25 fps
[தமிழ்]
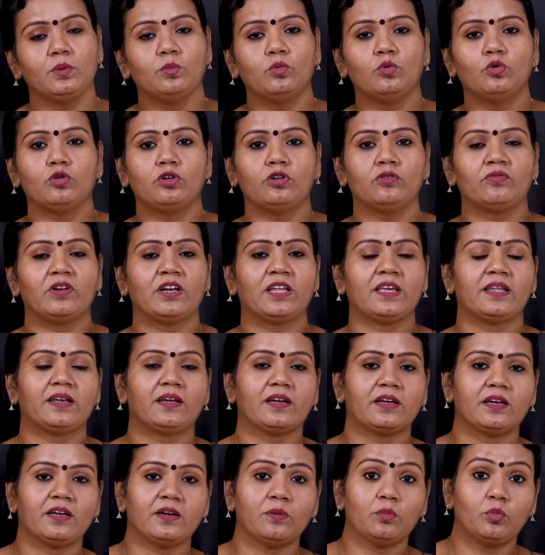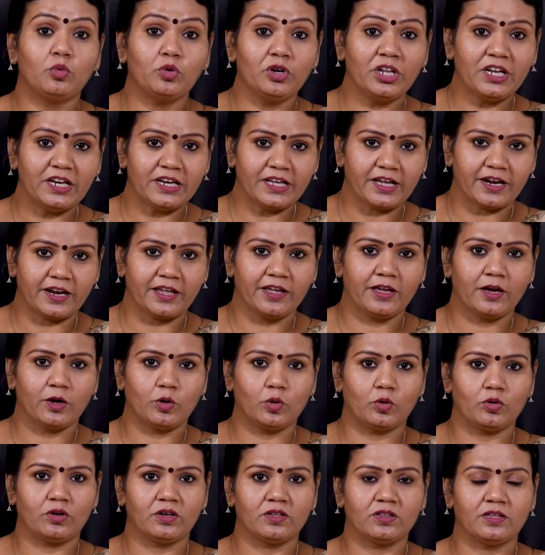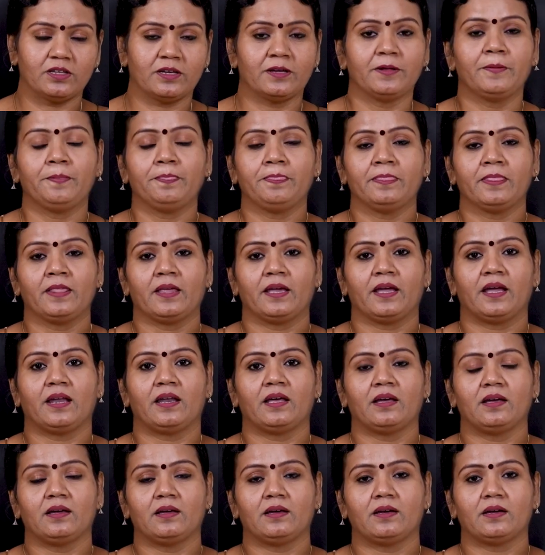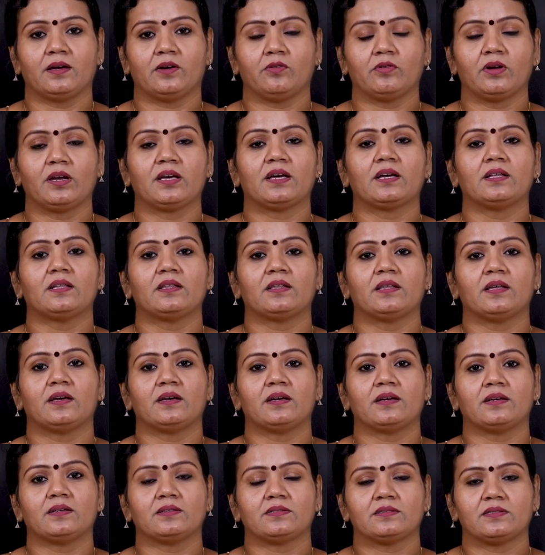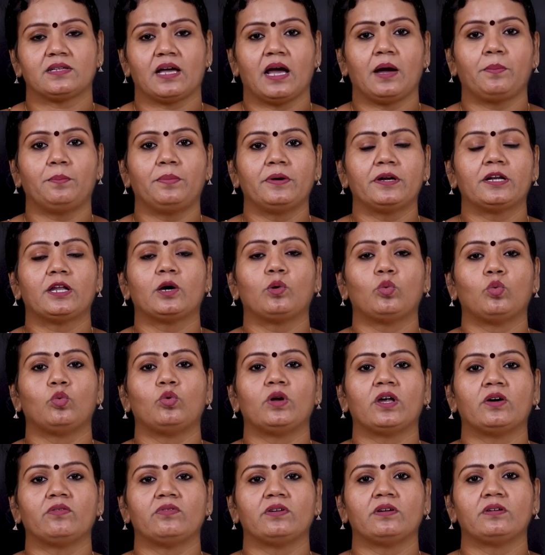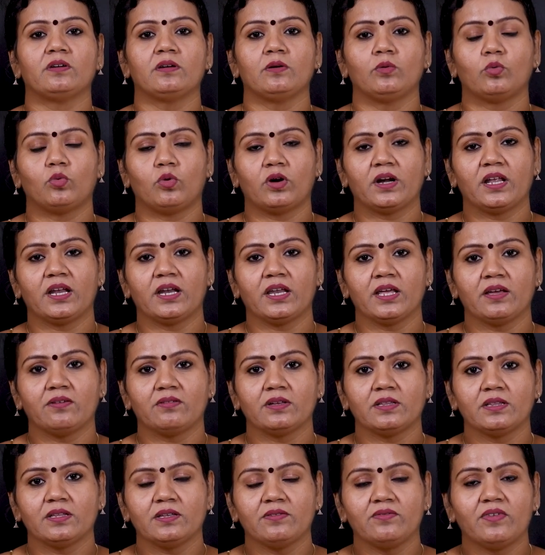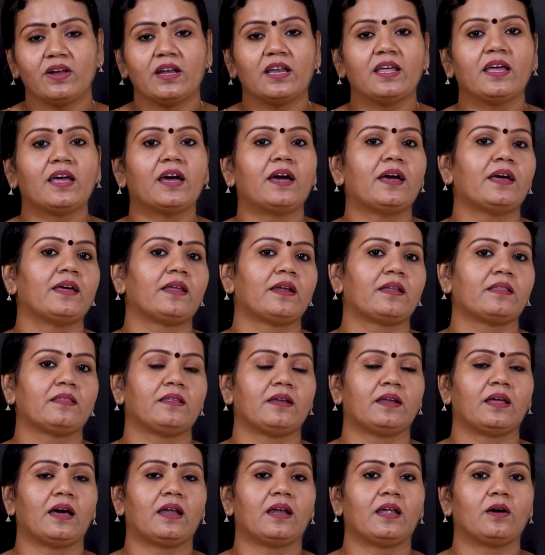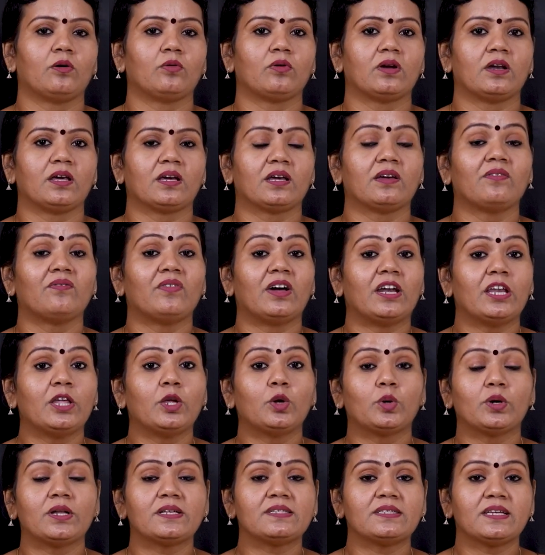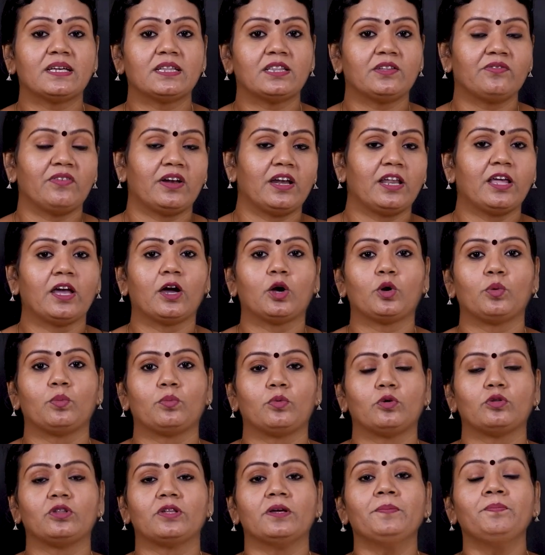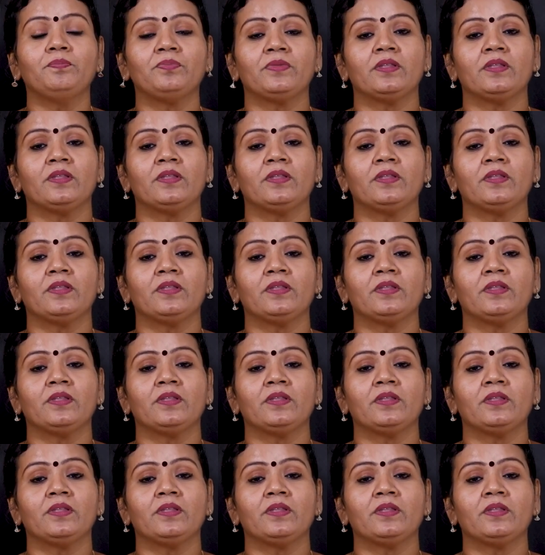மூட்டு வலி இருக்குது முடி நிறைய கொட்டுது ஏன்னா அவங்களுக்கு அந்த சாப்பிட்ட உணவு உடனே வந்து வெளியாகிறதுனால அவங்களுக்கு வலியோடு சேர்த்து வெளியாகும்போது